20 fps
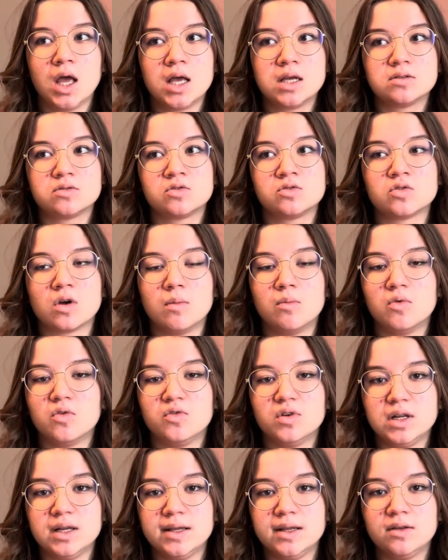ce soit un mauvais
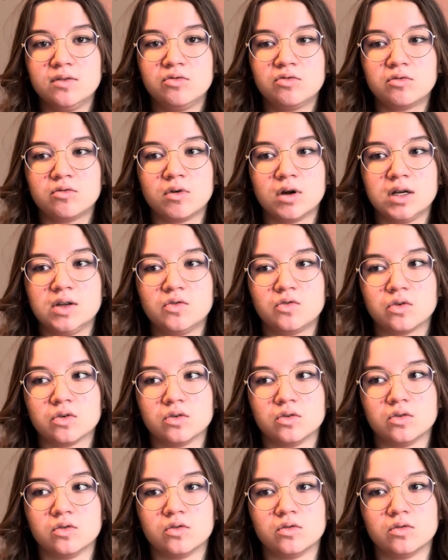livre ou un livre...
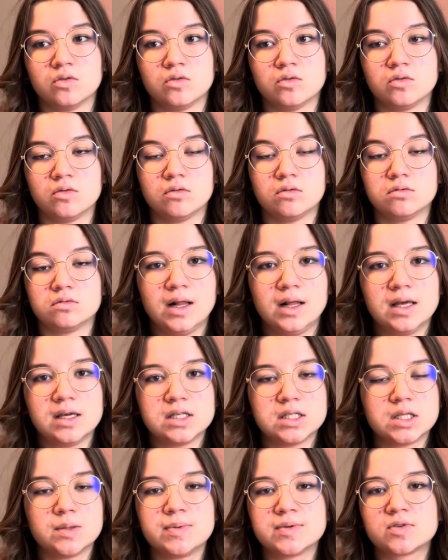Euh,
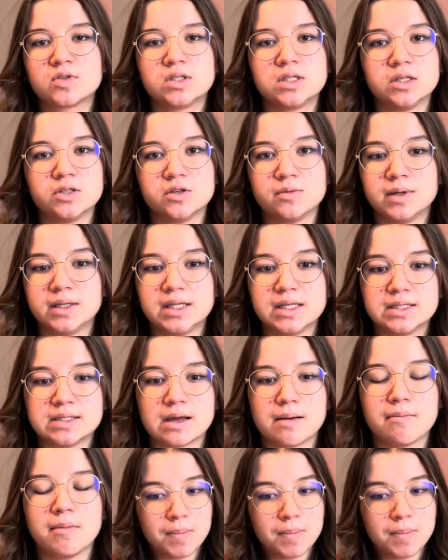c'était parce que c'était semaine d'examen.